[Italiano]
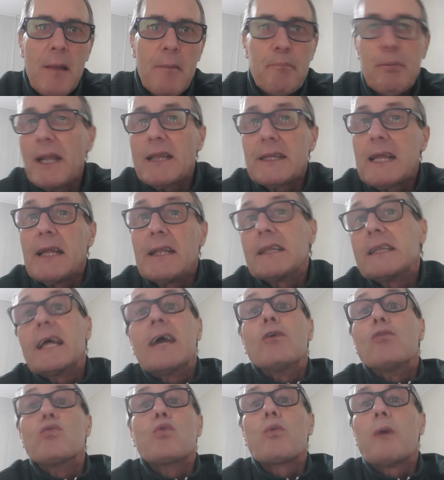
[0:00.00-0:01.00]

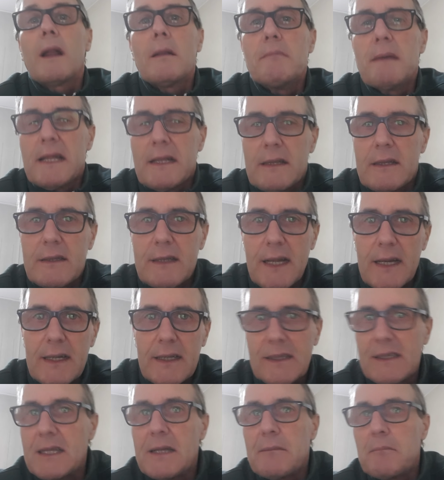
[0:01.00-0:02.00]
pretende ugualmente
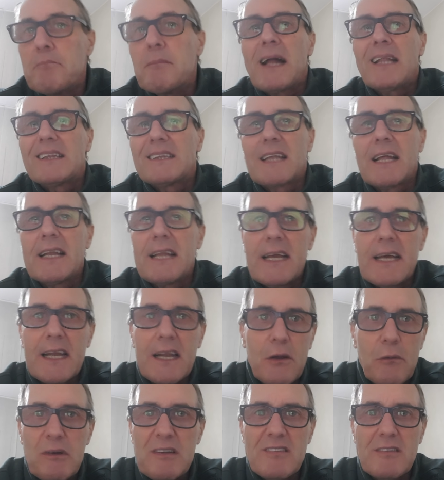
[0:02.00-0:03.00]
di
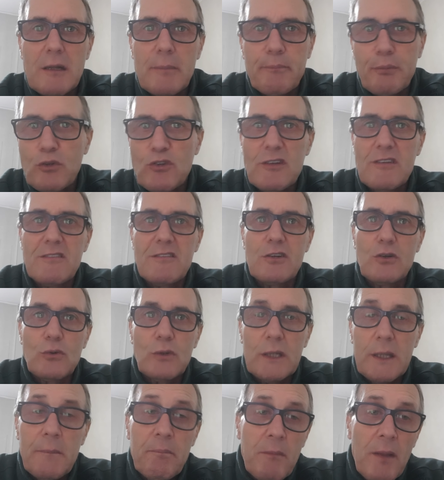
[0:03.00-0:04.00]
mantenere queste
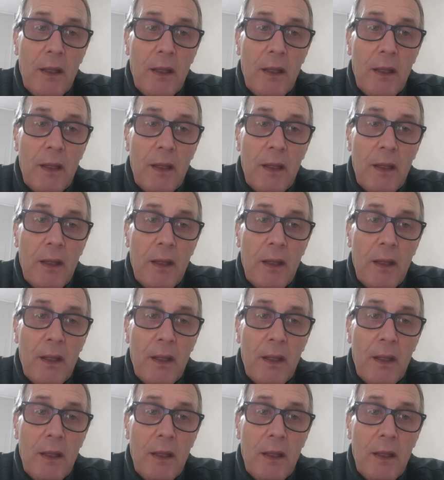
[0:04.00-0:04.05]
posizioni.